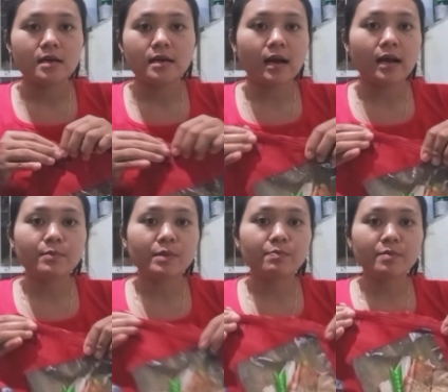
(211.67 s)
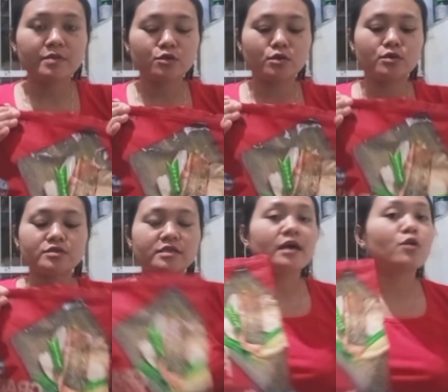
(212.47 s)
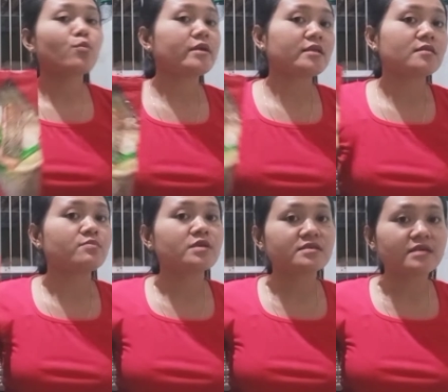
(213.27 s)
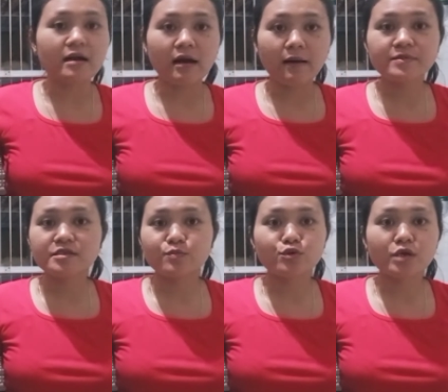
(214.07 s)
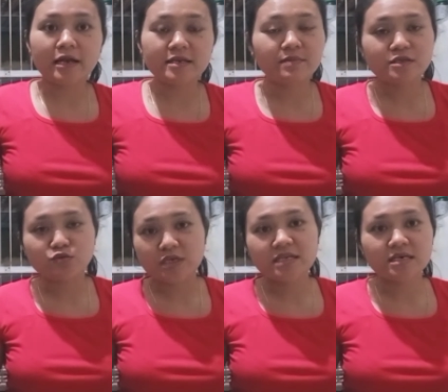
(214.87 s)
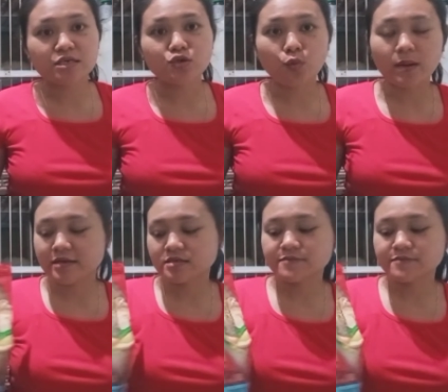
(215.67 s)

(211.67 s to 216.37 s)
nggak akan numpem gitu loh jadi aromanya tetap terjaga meskipun gak dimasukin ke toples